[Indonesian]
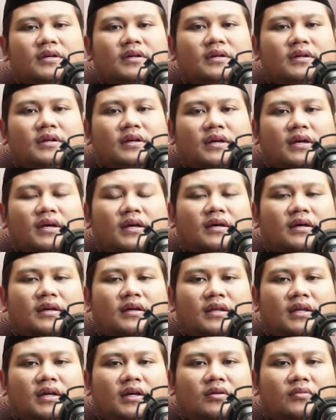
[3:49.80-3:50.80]
ya,
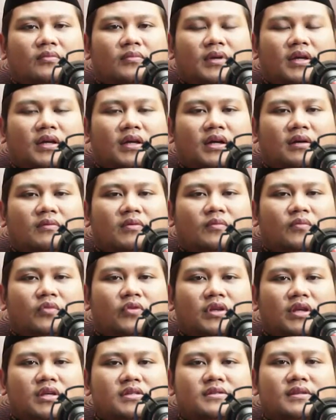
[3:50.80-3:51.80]
yang mereka
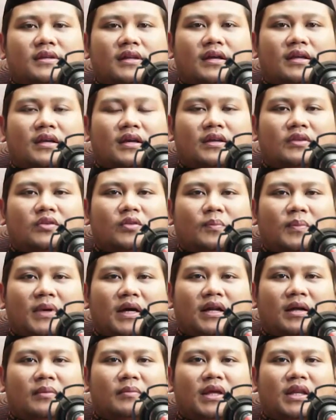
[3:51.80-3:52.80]
mempunyai istilahnya itu
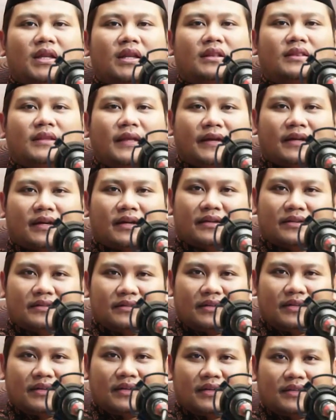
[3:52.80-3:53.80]
paramiliter
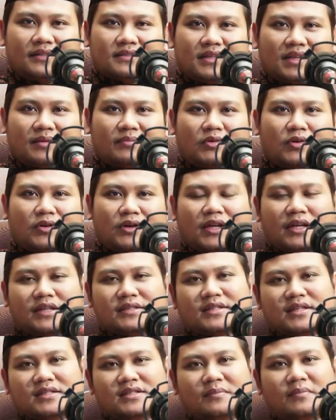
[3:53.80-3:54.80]
ya sayap
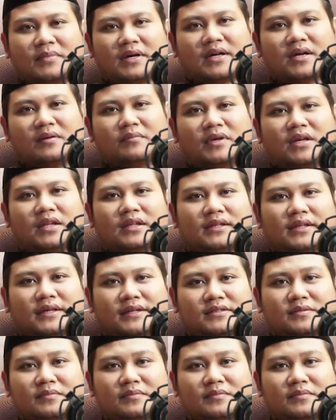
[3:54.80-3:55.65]
organisasi militer.